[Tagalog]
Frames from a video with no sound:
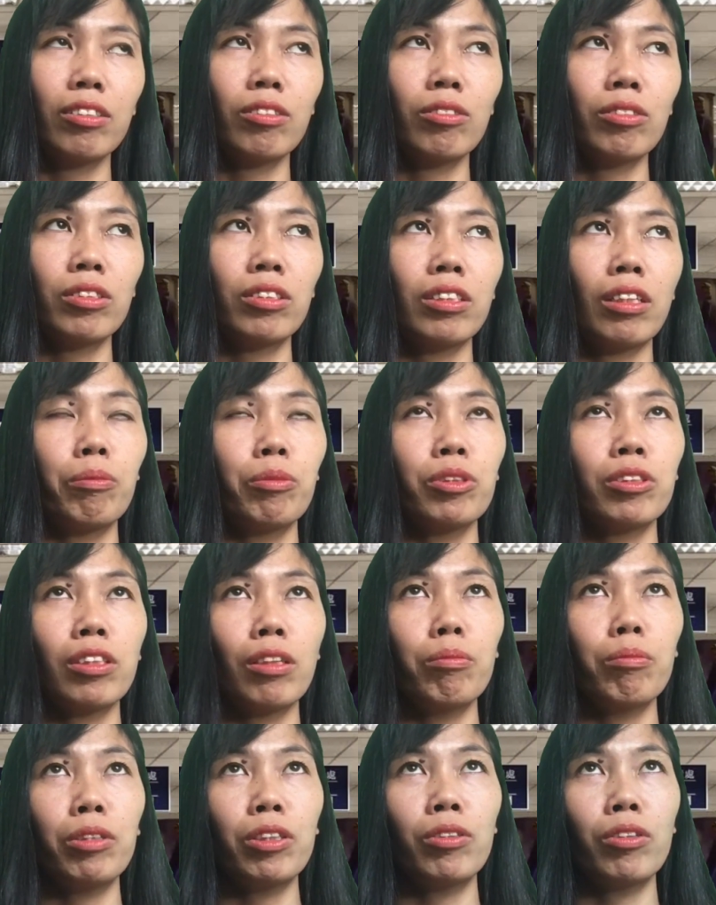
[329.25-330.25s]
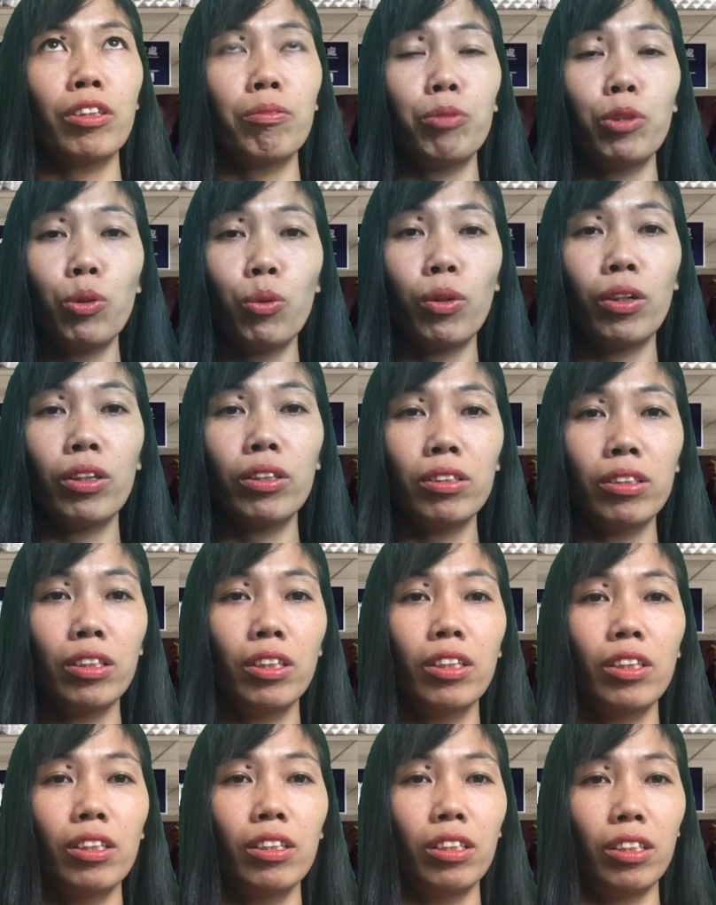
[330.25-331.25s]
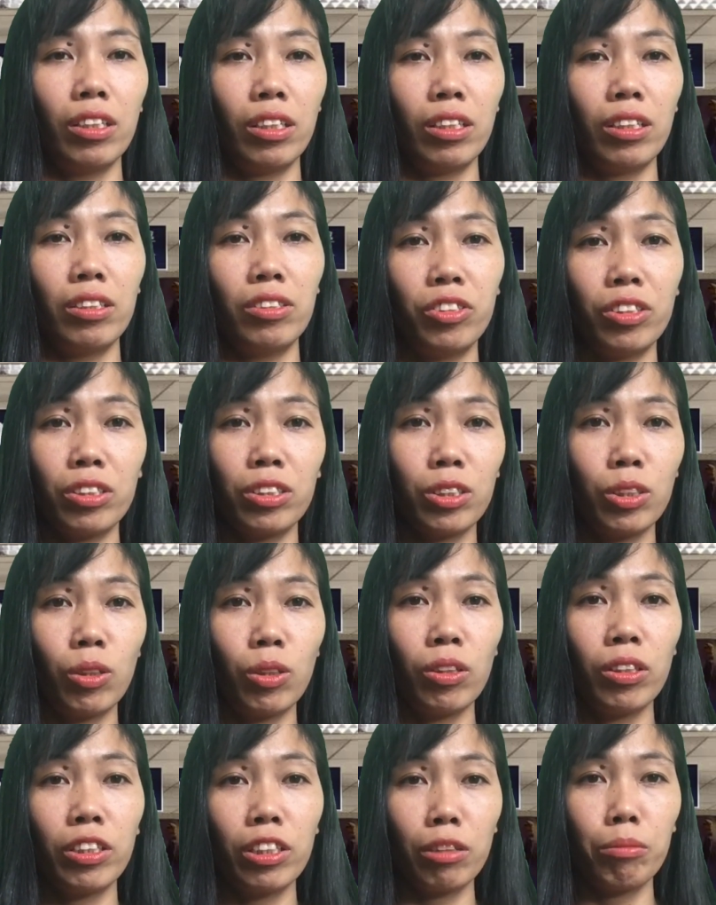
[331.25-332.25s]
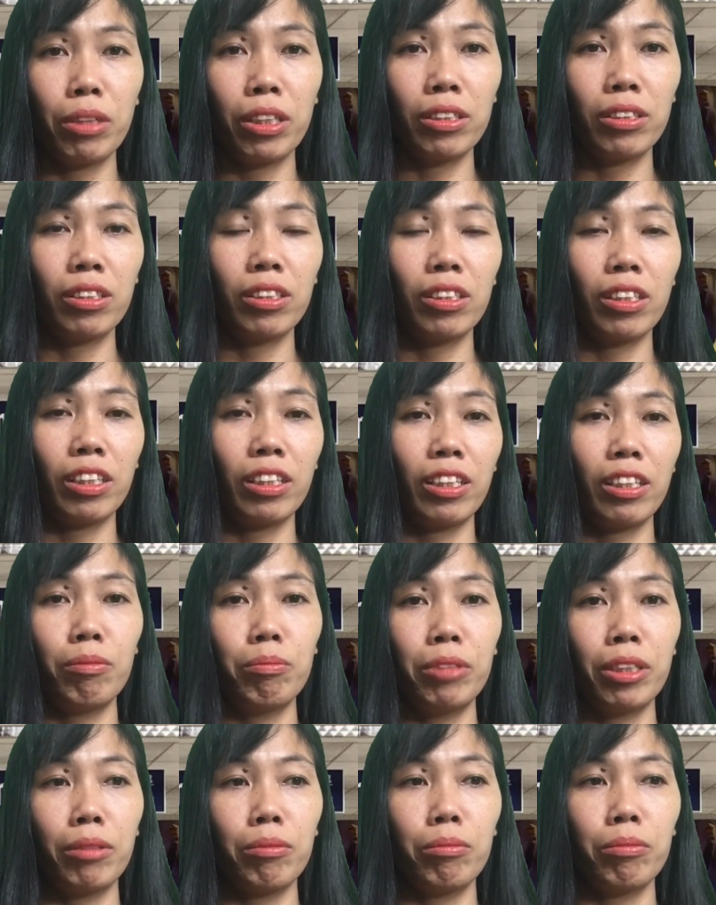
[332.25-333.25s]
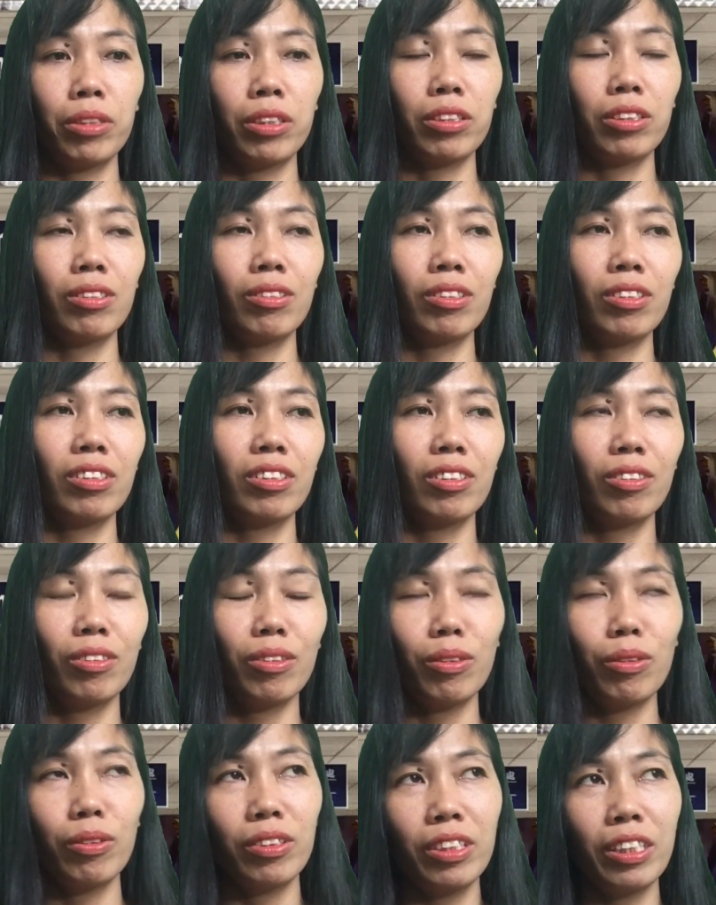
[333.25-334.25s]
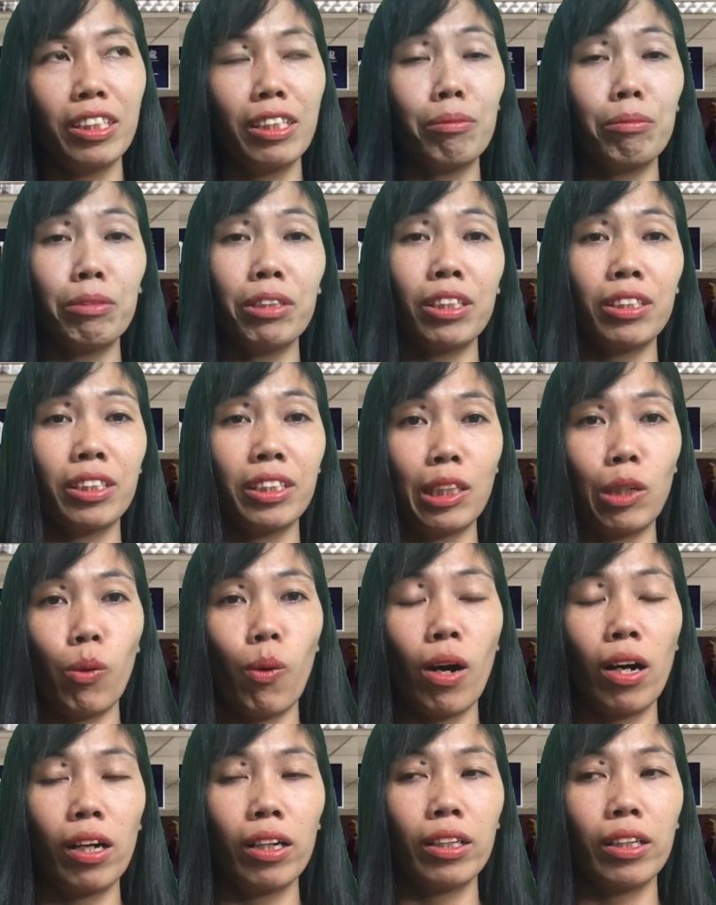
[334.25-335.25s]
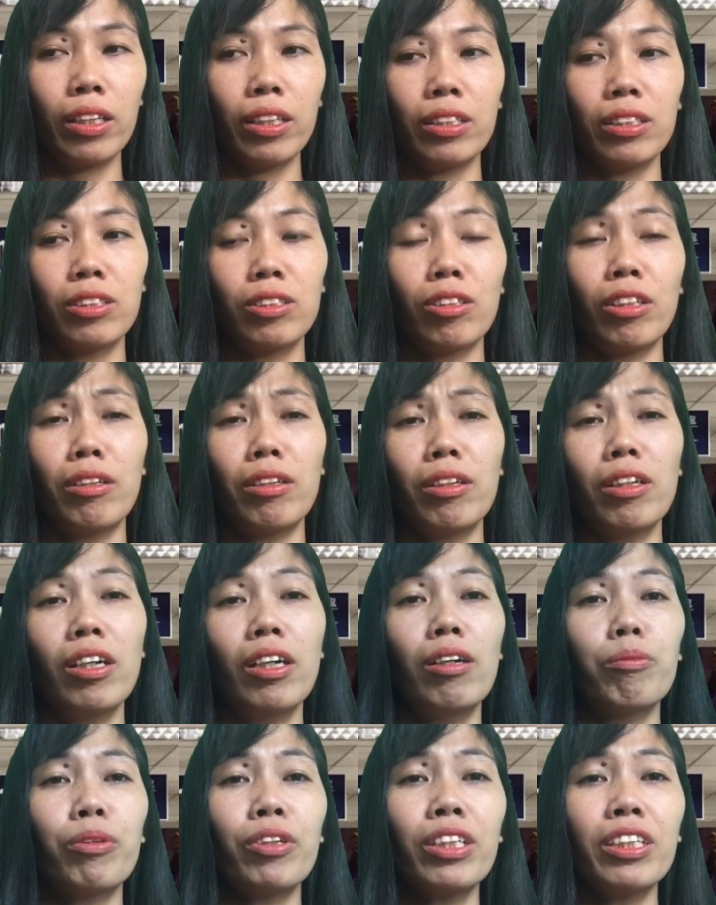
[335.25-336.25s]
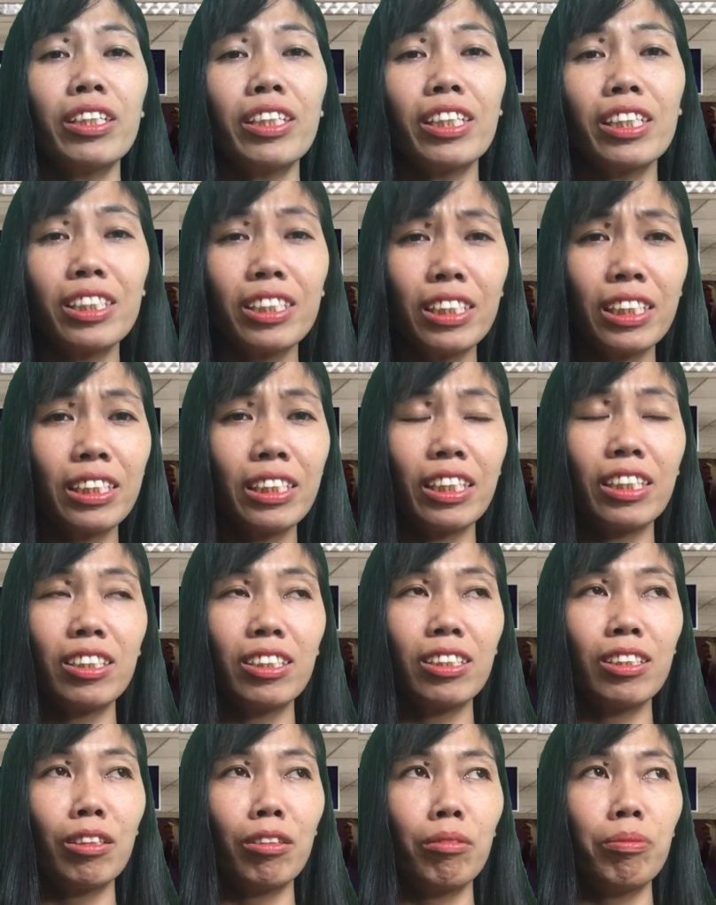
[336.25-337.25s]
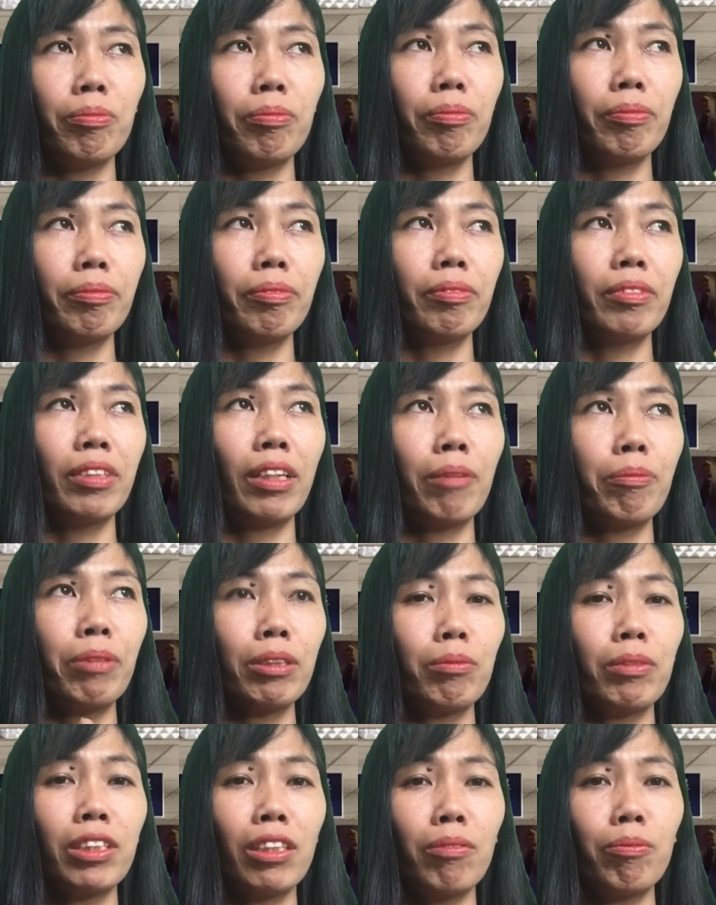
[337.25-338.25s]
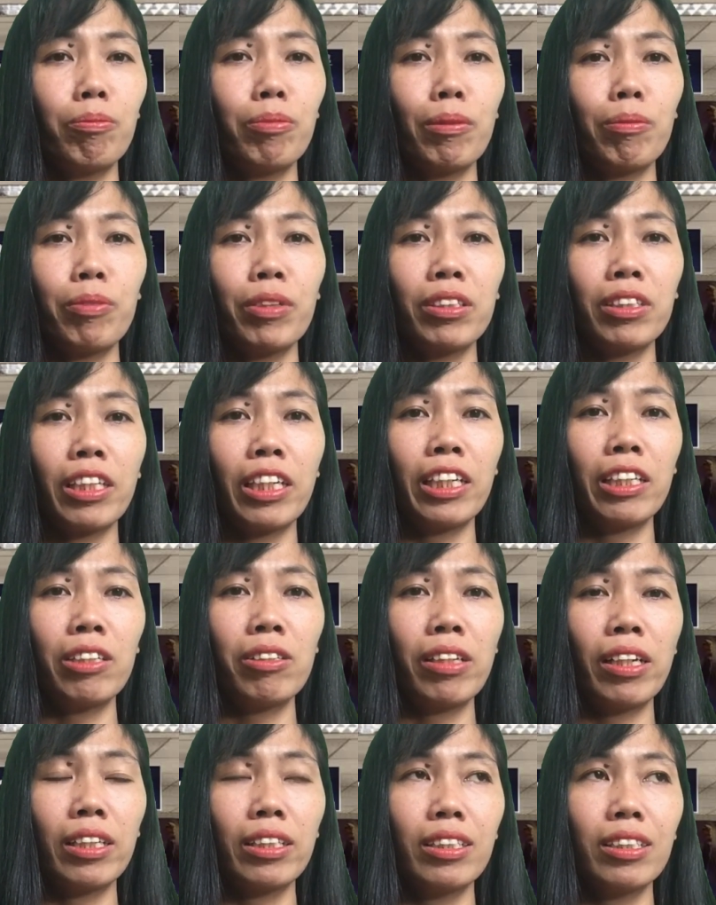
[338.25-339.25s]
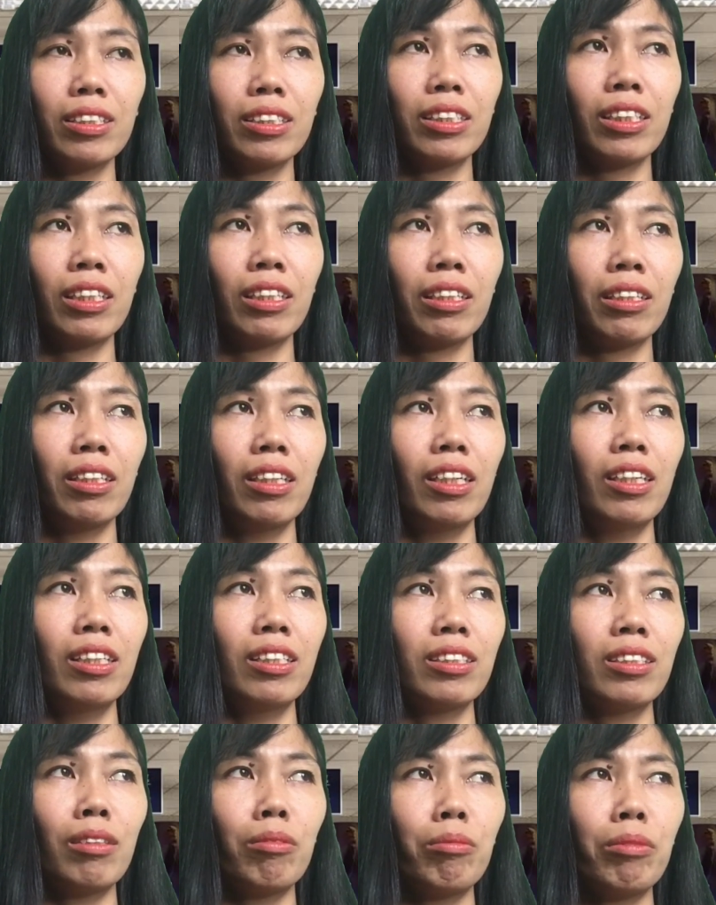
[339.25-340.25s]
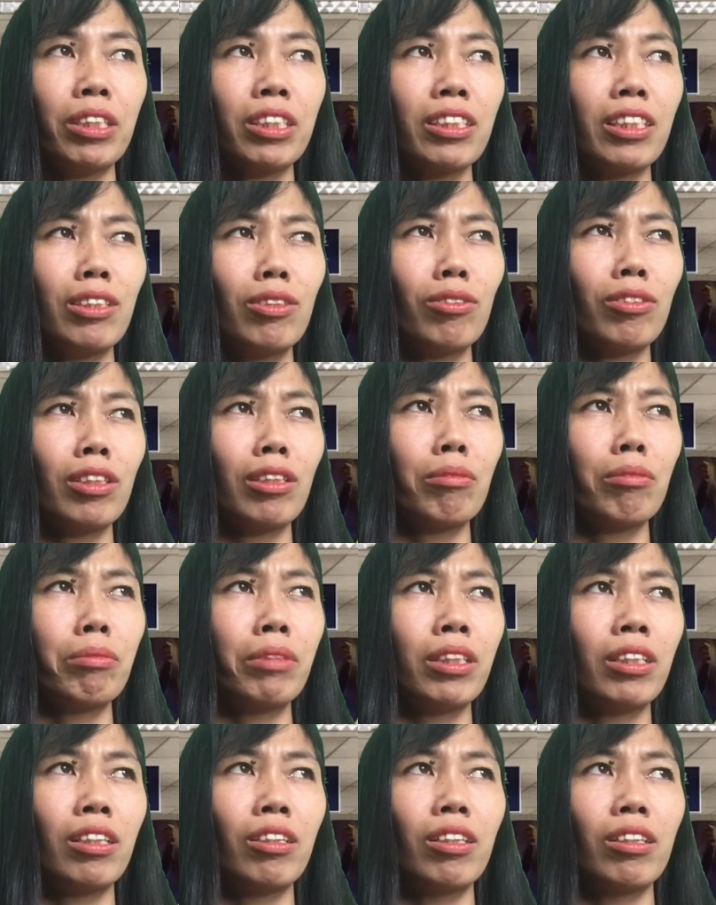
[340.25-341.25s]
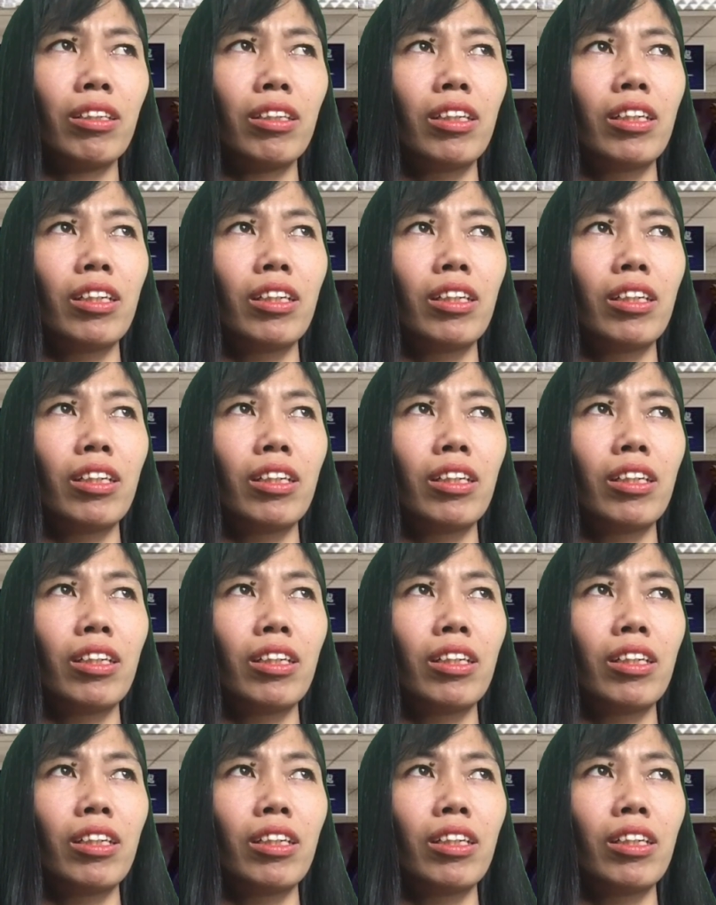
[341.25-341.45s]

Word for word: Tapos, tapos sabi ko, if you want, uh, just call her mother. I have number. So, hindi naman niya tinawagan. So, for in case lang guys, no, dapat maging prepared tayo lagi sa, sa mga tanong ng mga